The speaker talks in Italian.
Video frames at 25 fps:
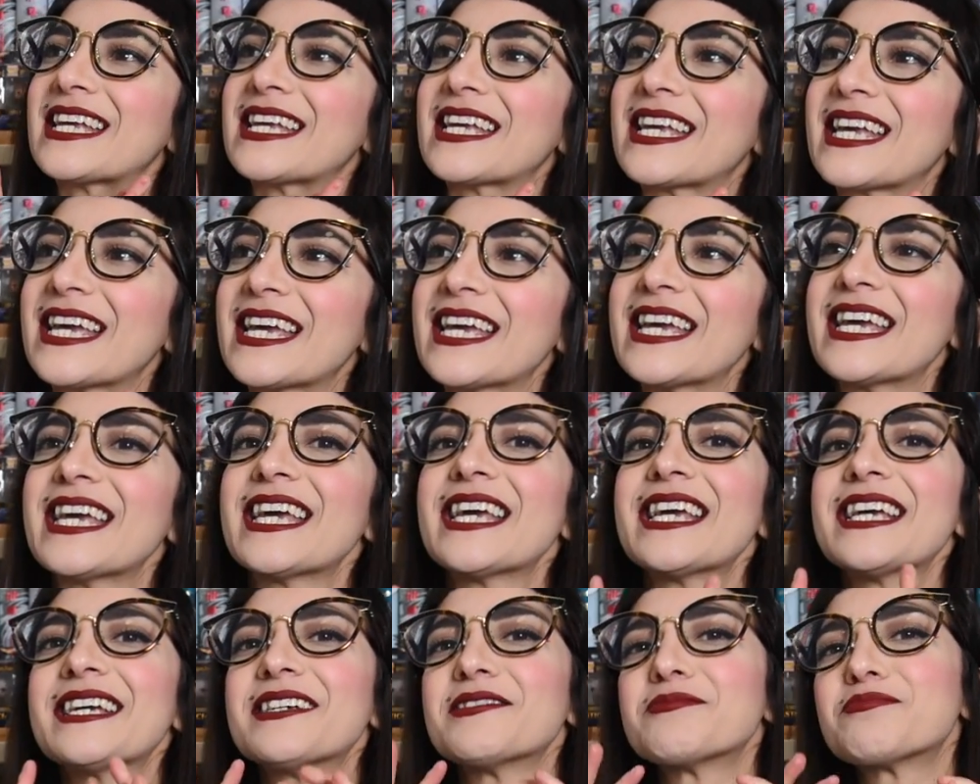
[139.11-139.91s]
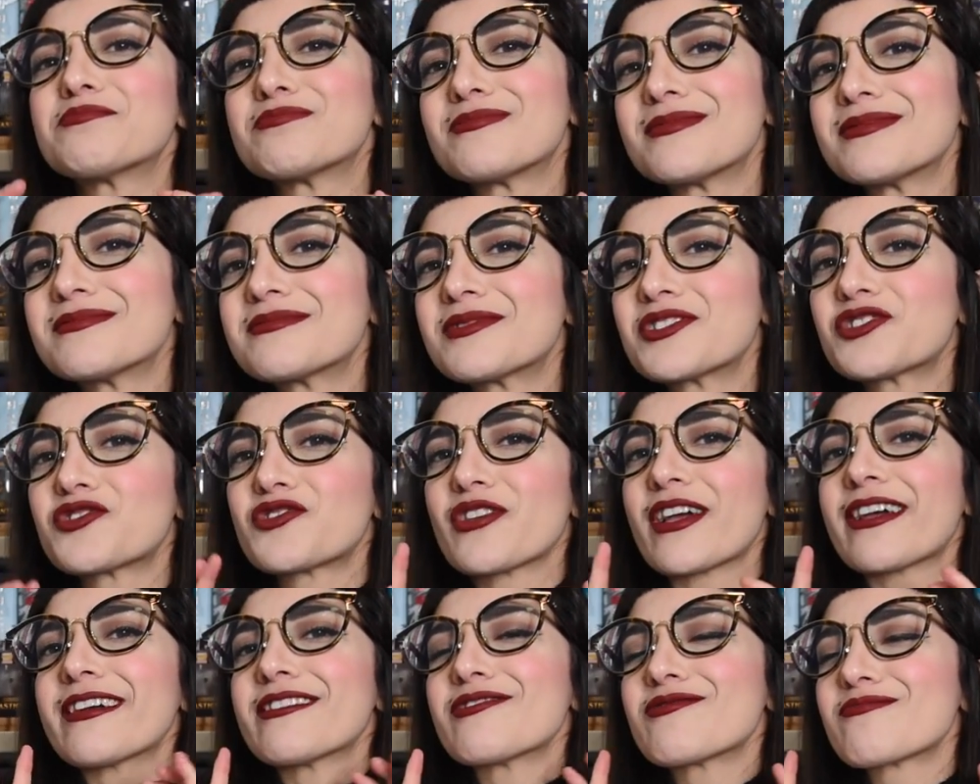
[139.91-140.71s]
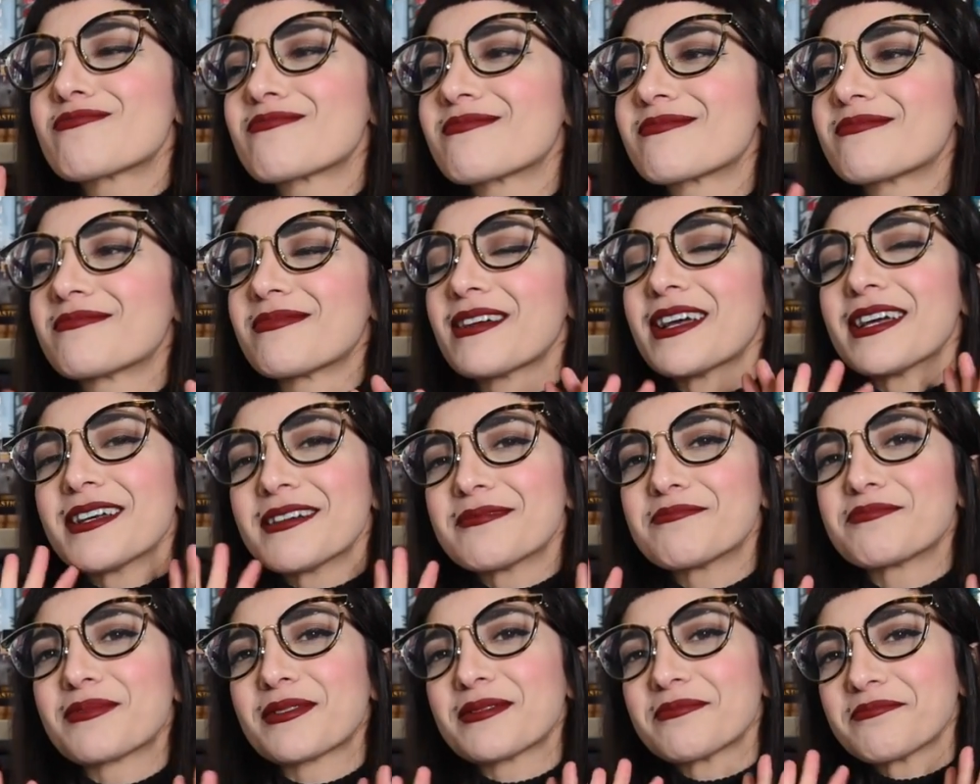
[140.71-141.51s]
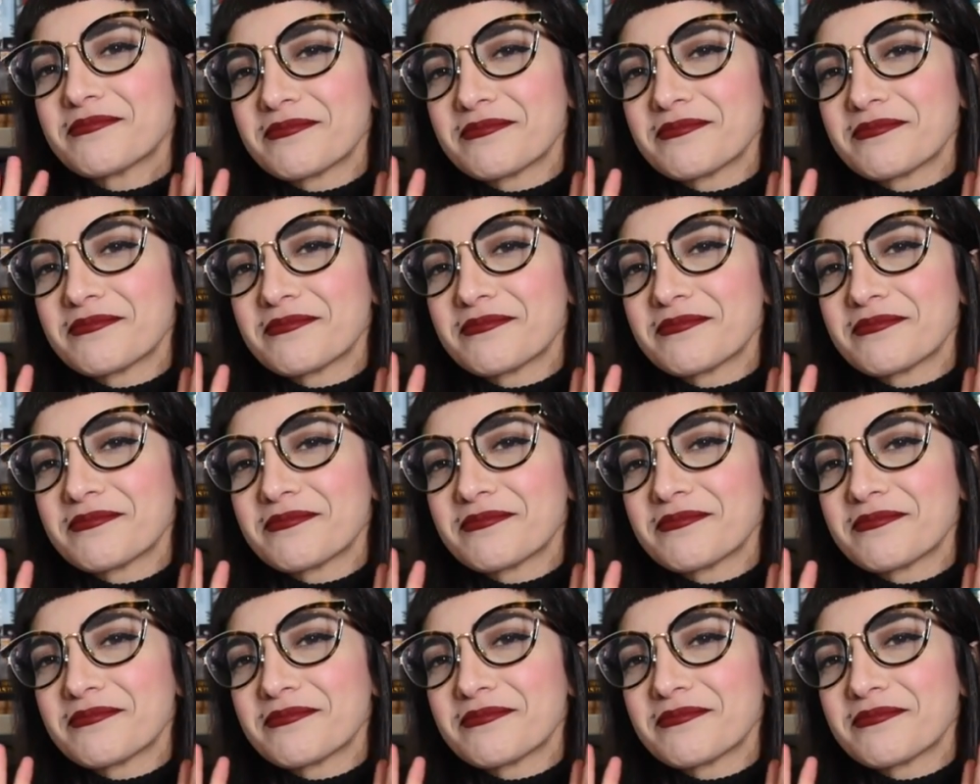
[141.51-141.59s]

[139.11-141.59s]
che cioè, eh,